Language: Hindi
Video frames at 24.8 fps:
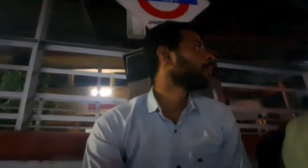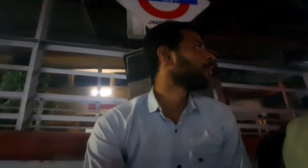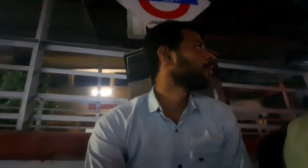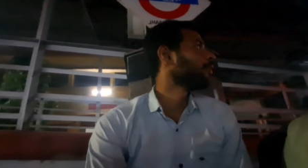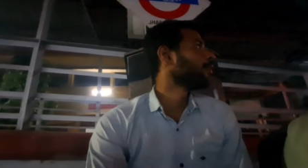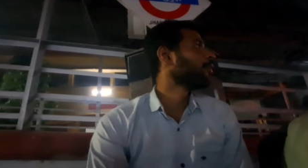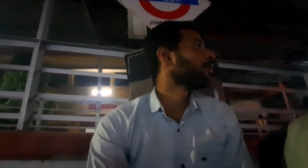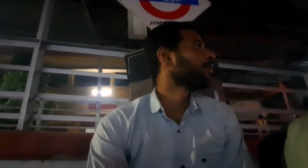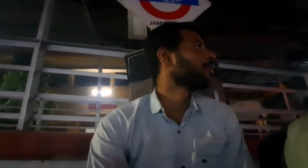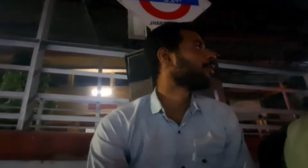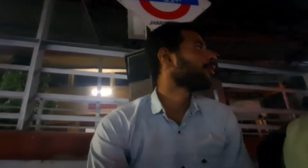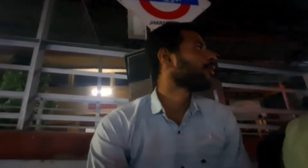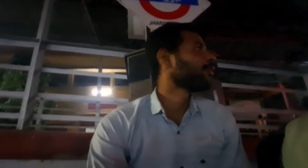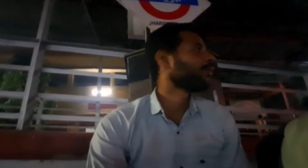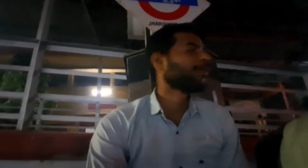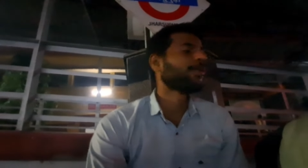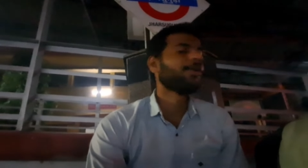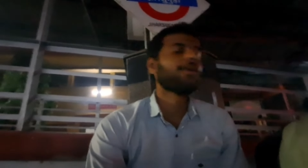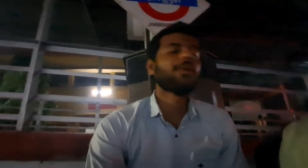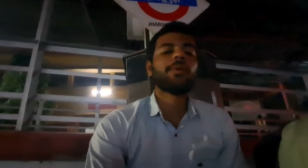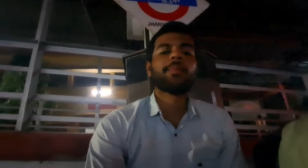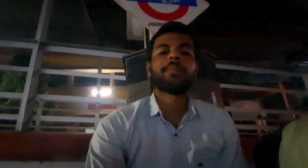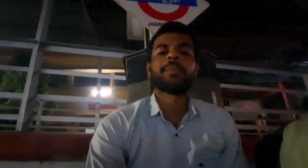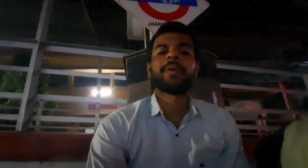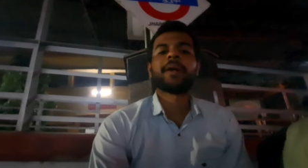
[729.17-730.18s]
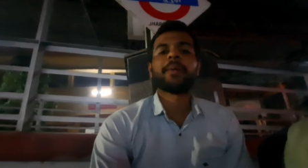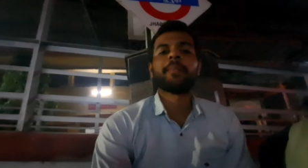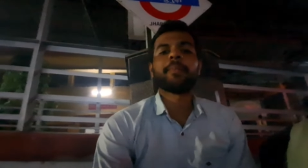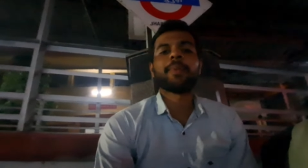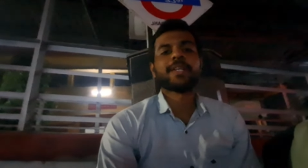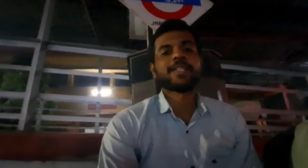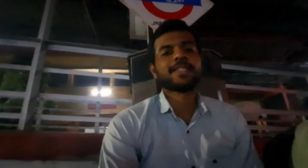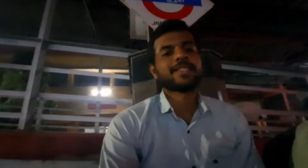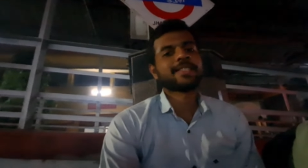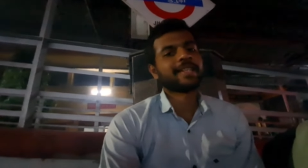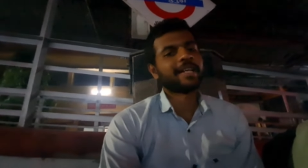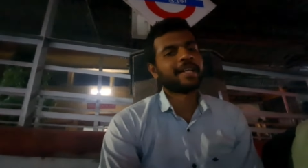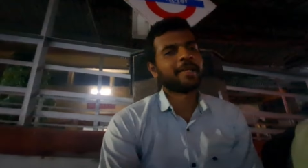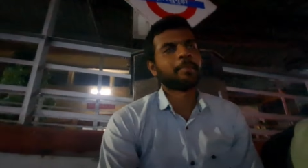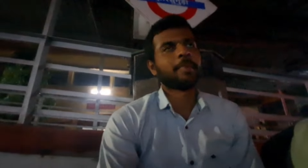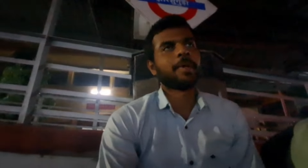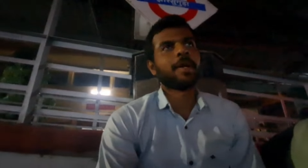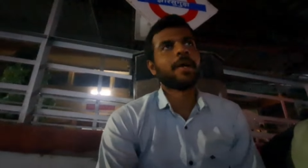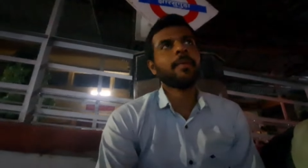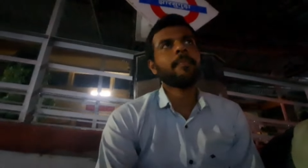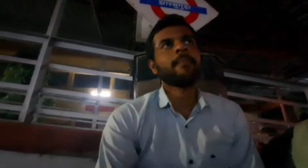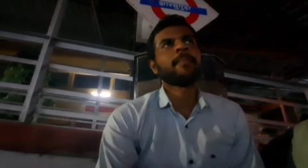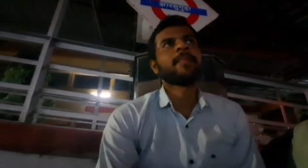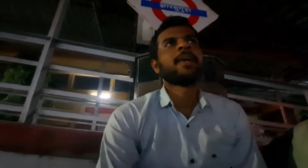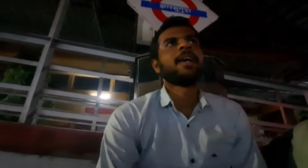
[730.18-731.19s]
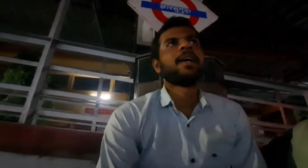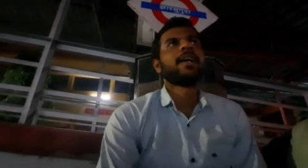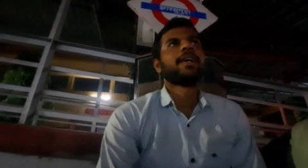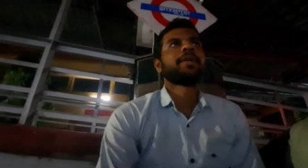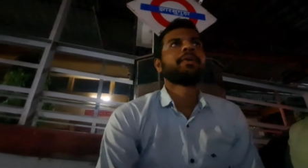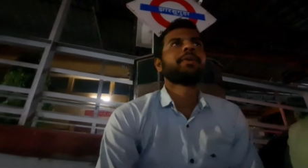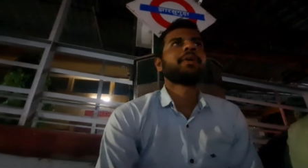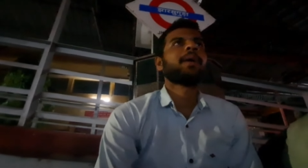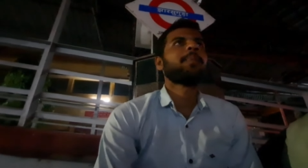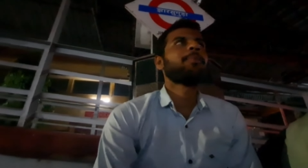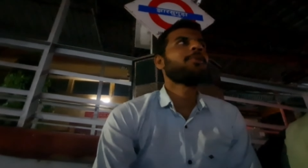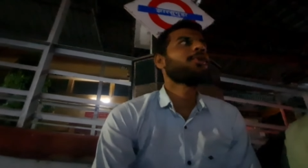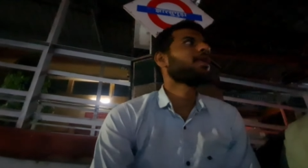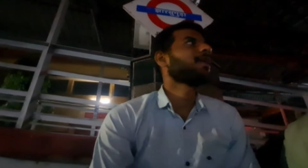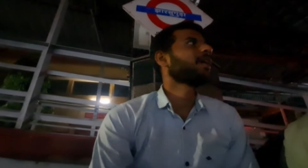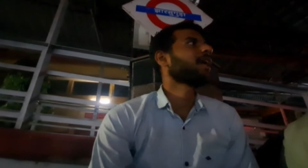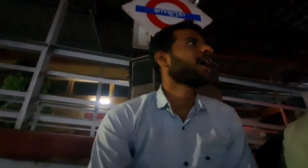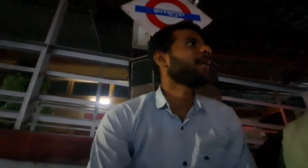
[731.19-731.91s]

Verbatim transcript: लोगों को अपना बस नहीं मिला क्योंकि हम लोग का